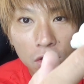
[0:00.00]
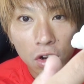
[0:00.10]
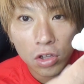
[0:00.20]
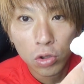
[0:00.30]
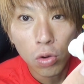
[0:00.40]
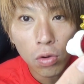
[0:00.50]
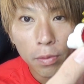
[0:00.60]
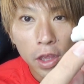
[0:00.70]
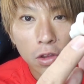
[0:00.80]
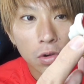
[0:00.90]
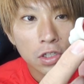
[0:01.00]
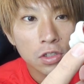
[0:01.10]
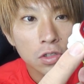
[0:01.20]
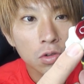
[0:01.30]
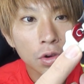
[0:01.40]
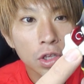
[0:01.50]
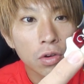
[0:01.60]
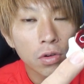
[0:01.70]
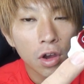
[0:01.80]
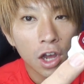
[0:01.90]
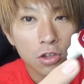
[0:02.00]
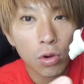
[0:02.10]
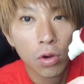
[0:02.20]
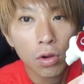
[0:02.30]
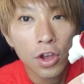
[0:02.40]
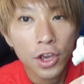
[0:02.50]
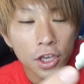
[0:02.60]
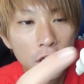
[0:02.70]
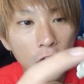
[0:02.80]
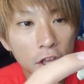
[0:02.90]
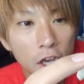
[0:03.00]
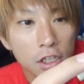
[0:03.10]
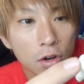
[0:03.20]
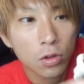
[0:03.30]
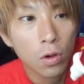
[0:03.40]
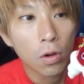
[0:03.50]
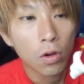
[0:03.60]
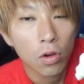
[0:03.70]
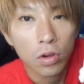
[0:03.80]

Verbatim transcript: なんか透明度がすごいんよあと光に当たると